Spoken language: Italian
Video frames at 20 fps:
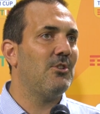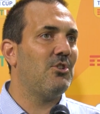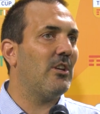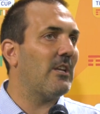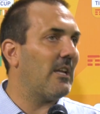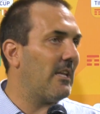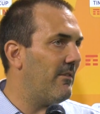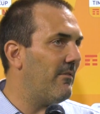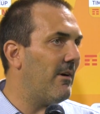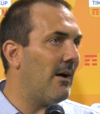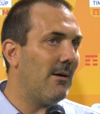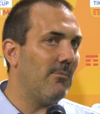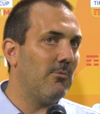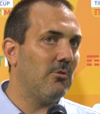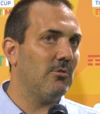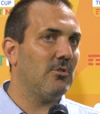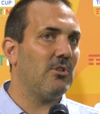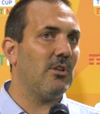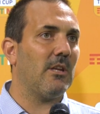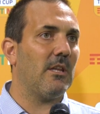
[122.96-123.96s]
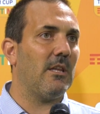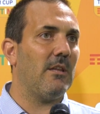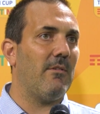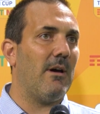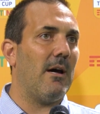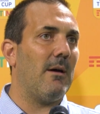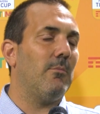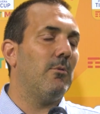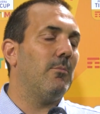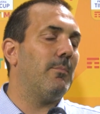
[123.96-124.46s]
ci credevamo, ci
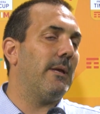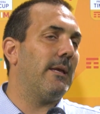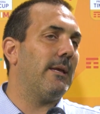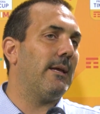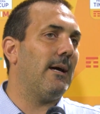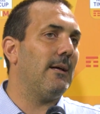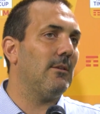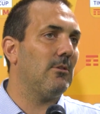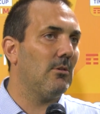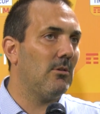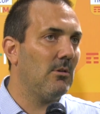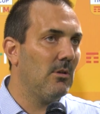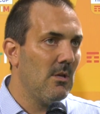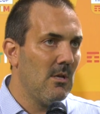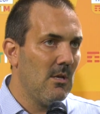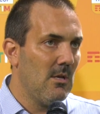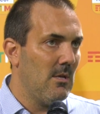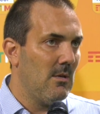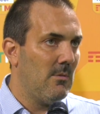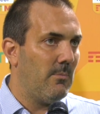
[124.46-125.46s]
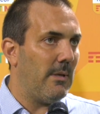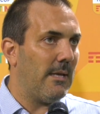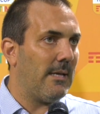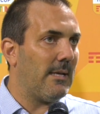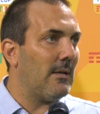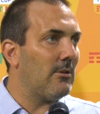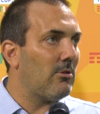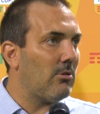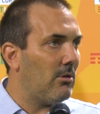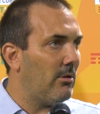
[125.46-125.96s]
credevamo, peccato,
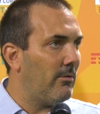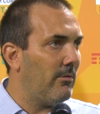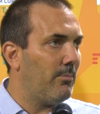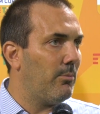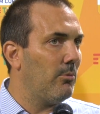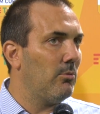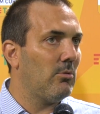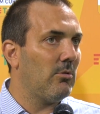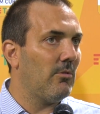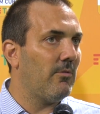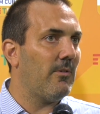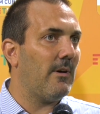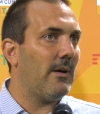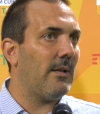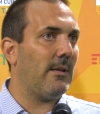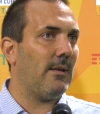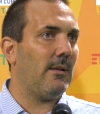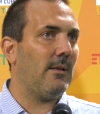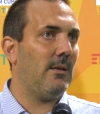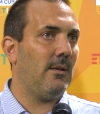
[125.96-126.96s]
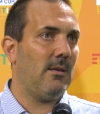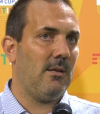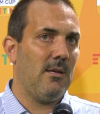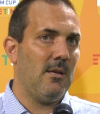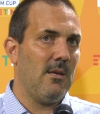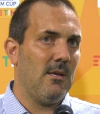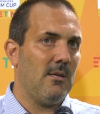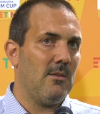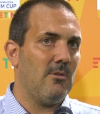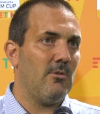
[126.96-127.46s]
peccato non aver potuto fare
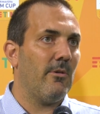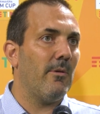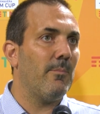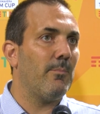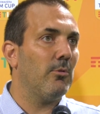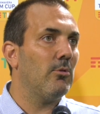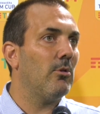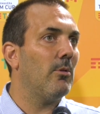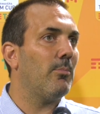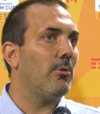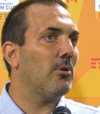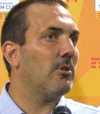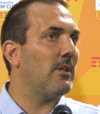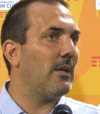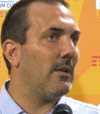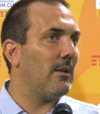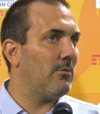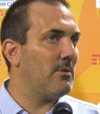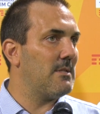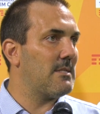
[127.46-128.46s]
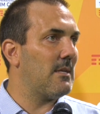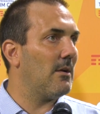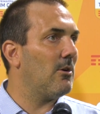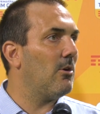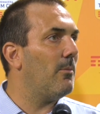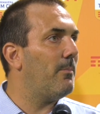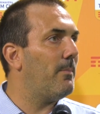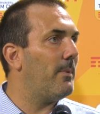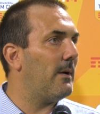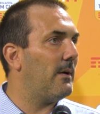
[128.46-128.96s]
non aver potuto portare questa
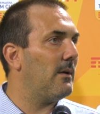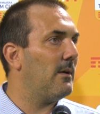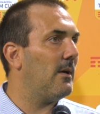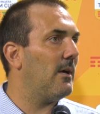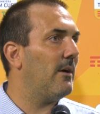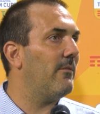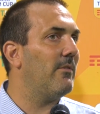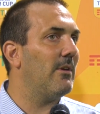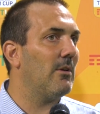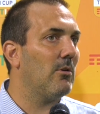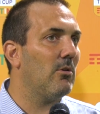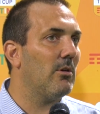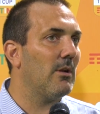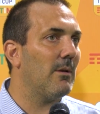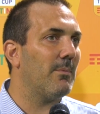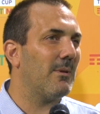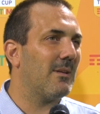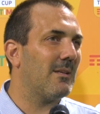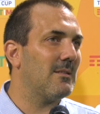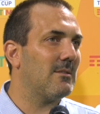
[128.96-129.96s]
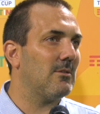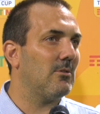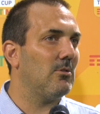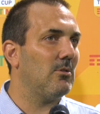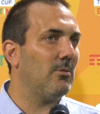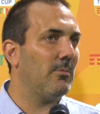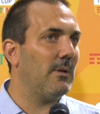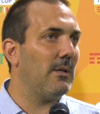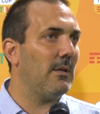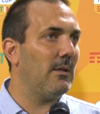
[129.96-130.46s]
coppa a Verona perché
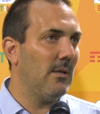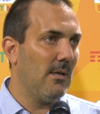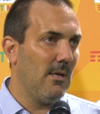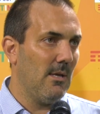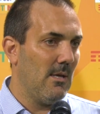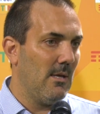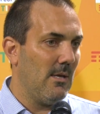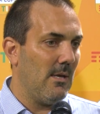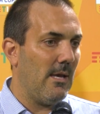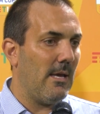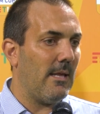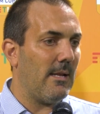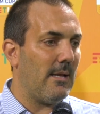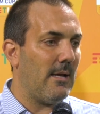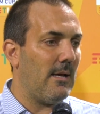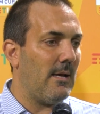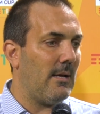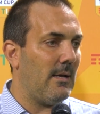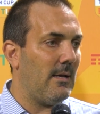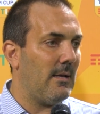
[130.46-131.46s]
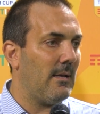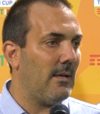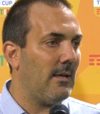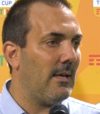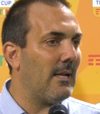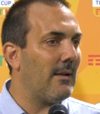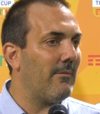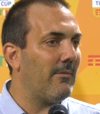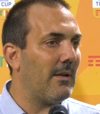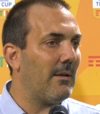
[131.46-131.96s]
secondo me era,
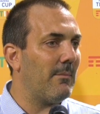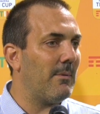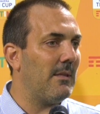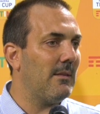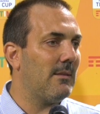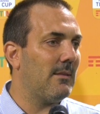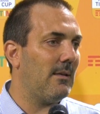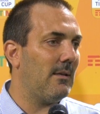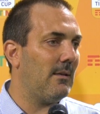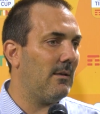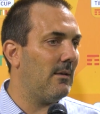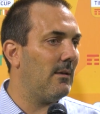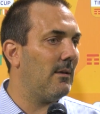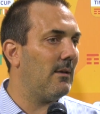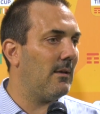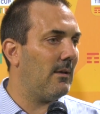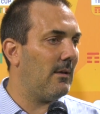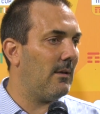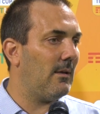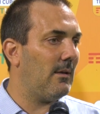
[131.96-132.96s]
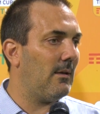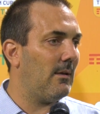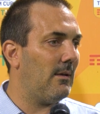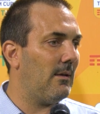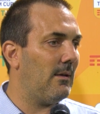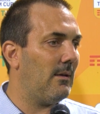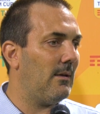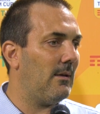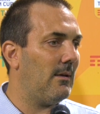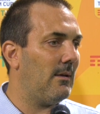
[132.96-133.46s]
era, veramente,
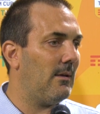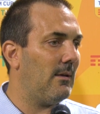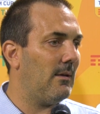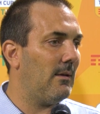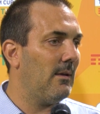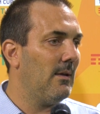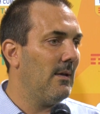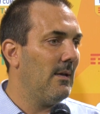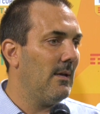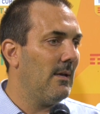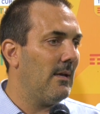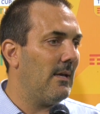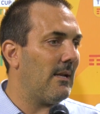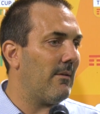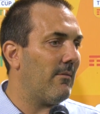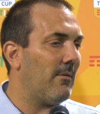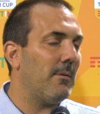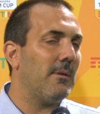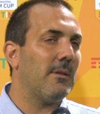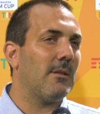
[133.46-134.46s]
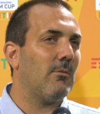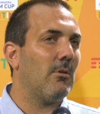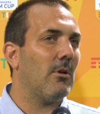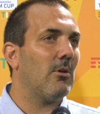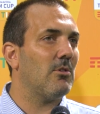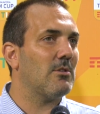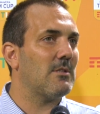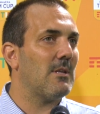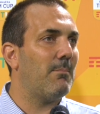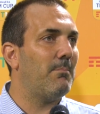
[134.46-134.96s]
eh, era veramente, una
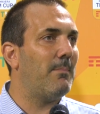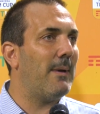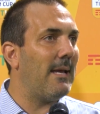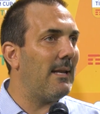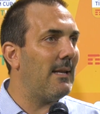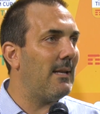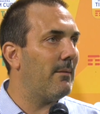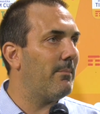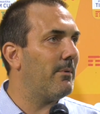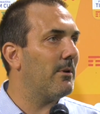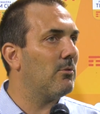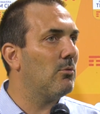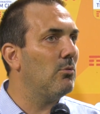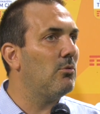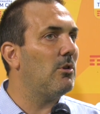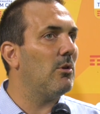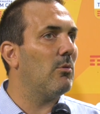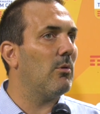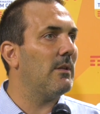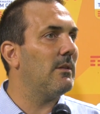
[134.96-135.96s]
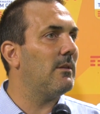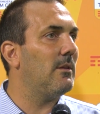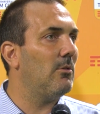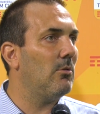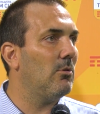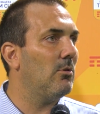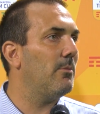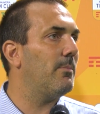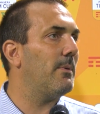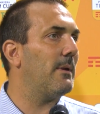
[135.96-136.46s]
cosa bella per tutti quanti
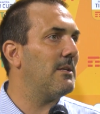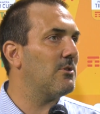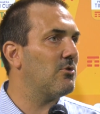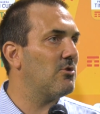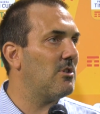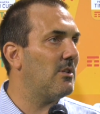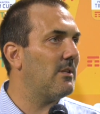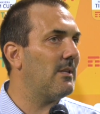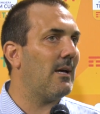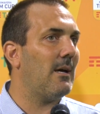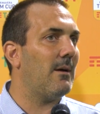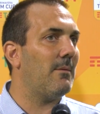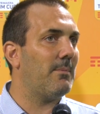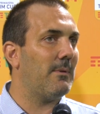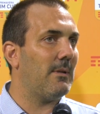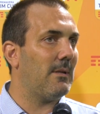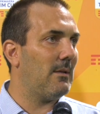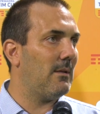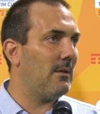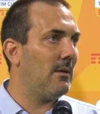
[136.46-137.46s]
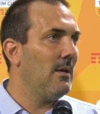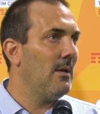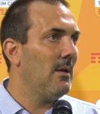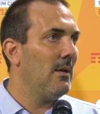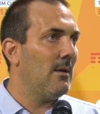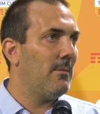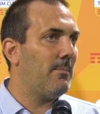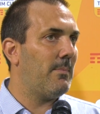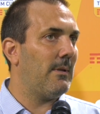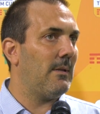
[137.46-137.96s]
noi, per la società, per,
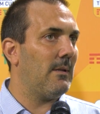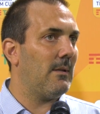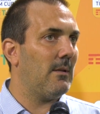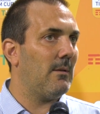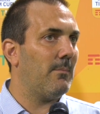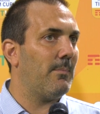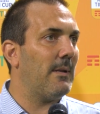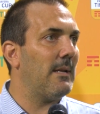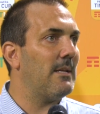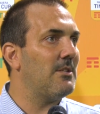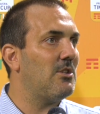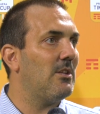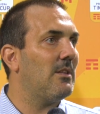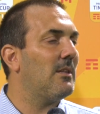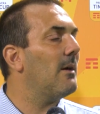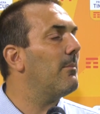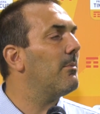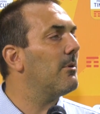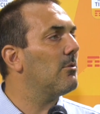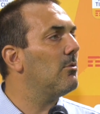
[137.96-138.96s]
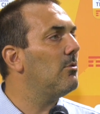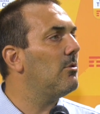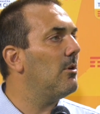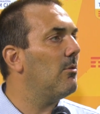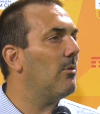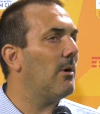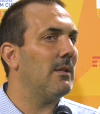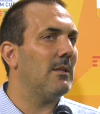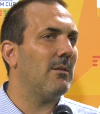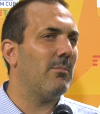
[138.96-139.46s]
per, per, la città, per tutti
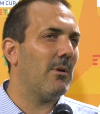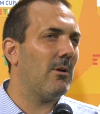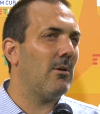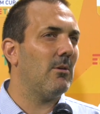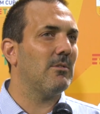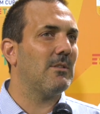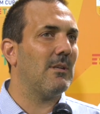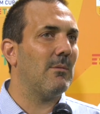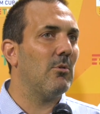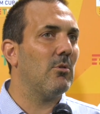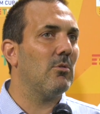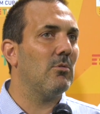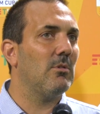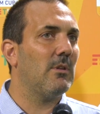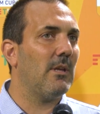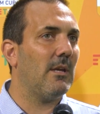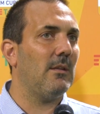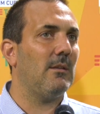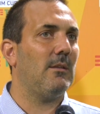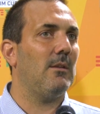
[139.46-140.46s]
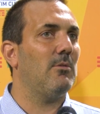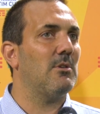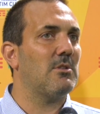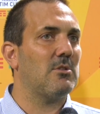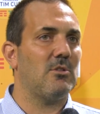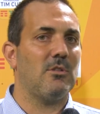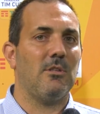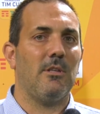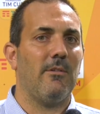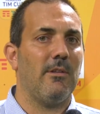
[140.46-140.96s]
quanti. Però siamo contenti,
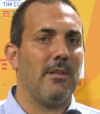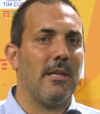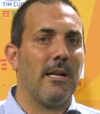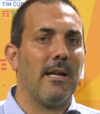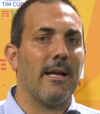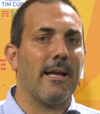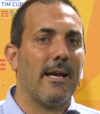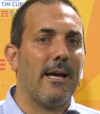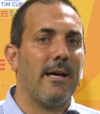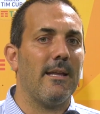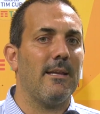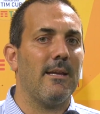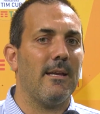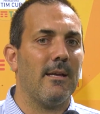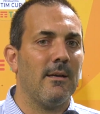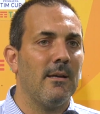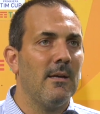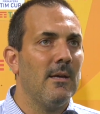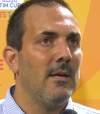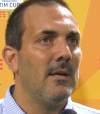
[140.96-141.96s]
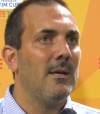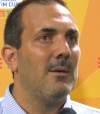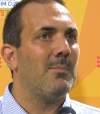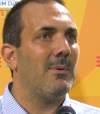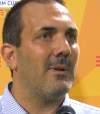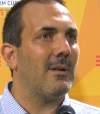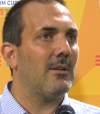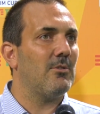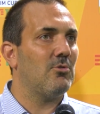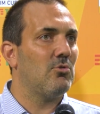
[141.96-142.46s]
questo ci deve dare la carica
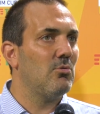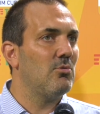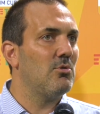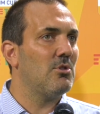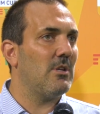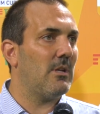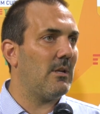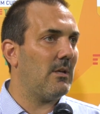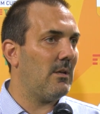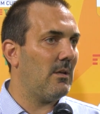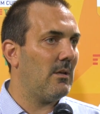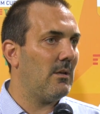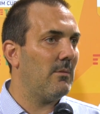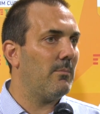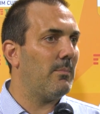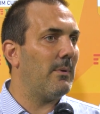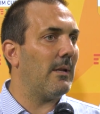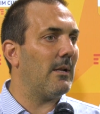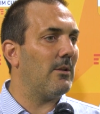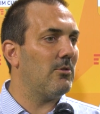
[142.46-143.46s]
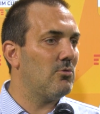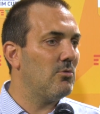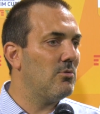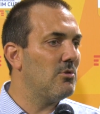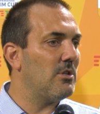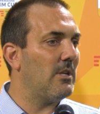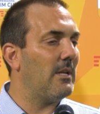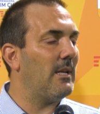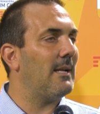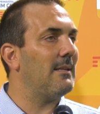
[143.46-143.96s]
per raggiungere, per
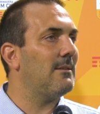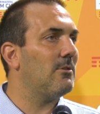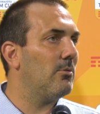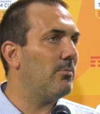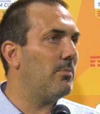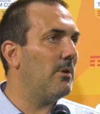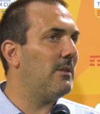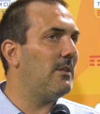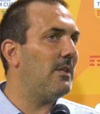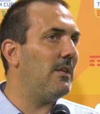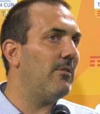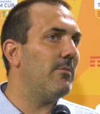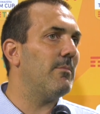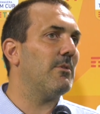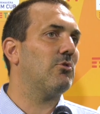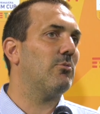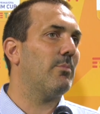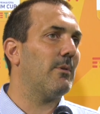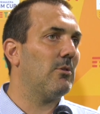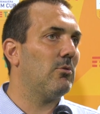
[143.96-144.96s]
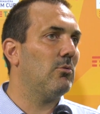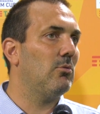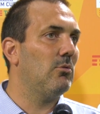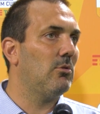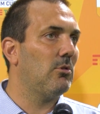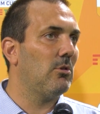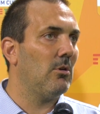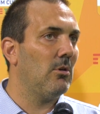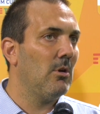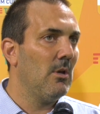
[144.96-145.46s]
raggiungere gli altri obiettivi ma
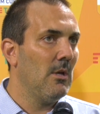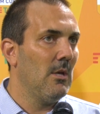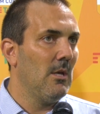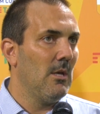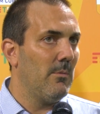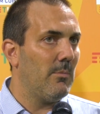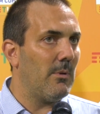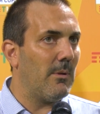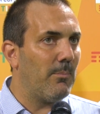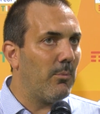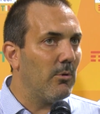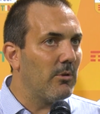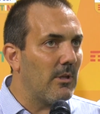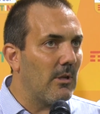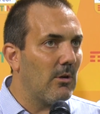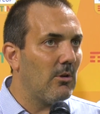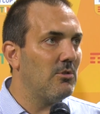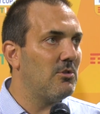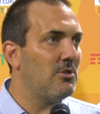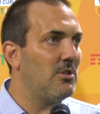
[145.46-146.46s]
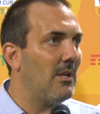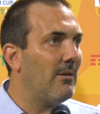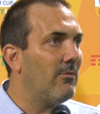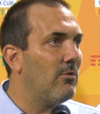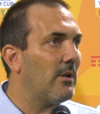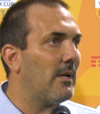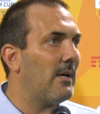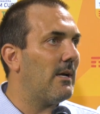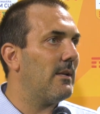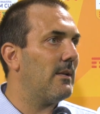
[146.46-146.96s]
soprattutto per poter oggi
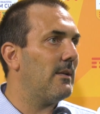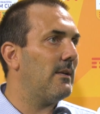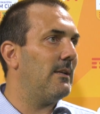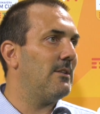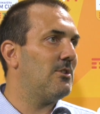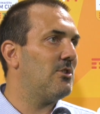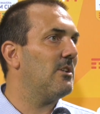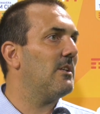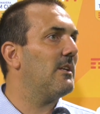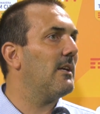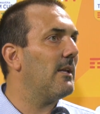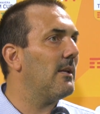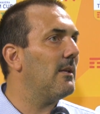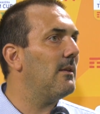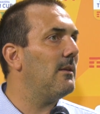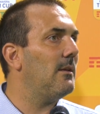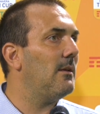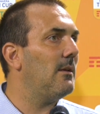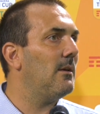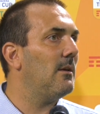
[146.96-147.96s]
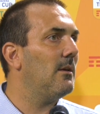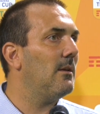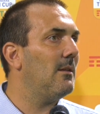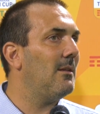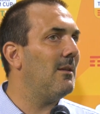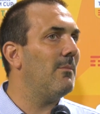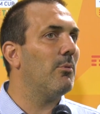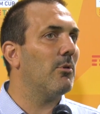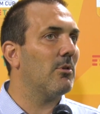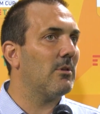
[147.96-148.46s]
lavorare e cercare di,
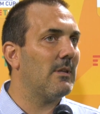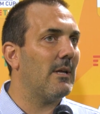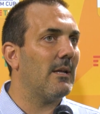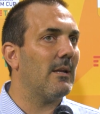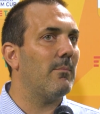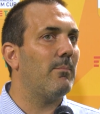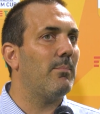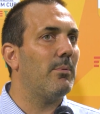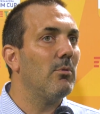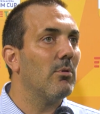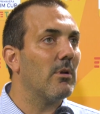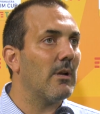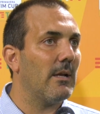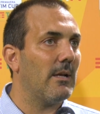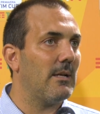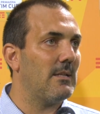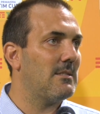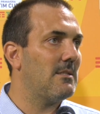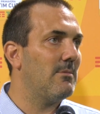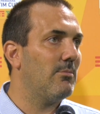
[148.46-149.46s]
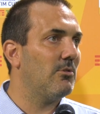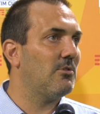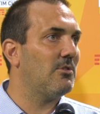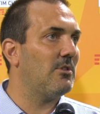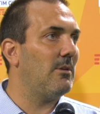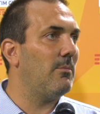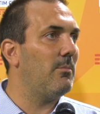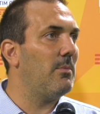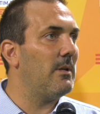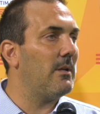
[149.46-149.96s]
di portare più ragazzi
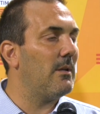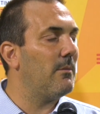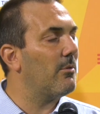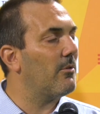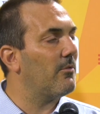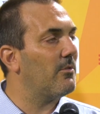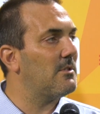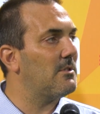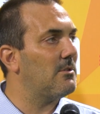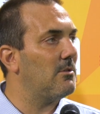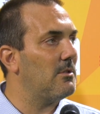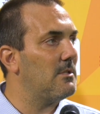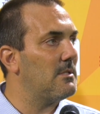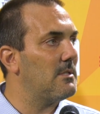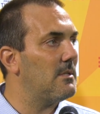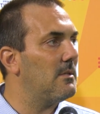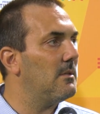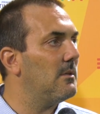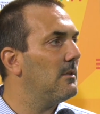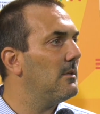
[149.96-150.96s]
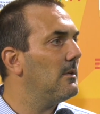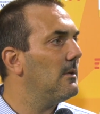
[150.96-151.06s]
possibile nei professionisti.